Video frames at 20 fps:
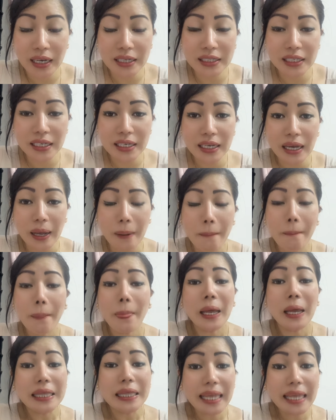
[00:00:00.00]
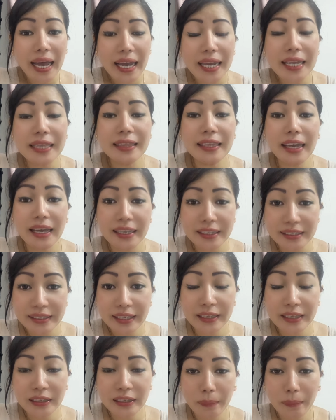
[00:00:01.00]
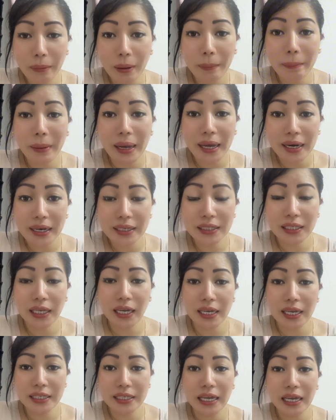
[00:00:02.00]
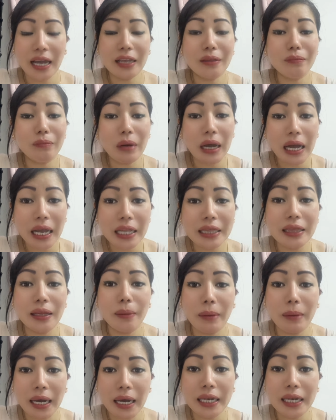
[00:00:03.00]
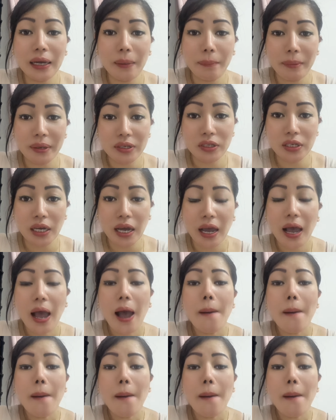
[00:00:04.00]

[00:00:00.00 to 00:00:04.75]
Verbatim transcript: Kasi nga, dahil na andyan ka pa para sa kanya at mahal na mahal ka pa niya.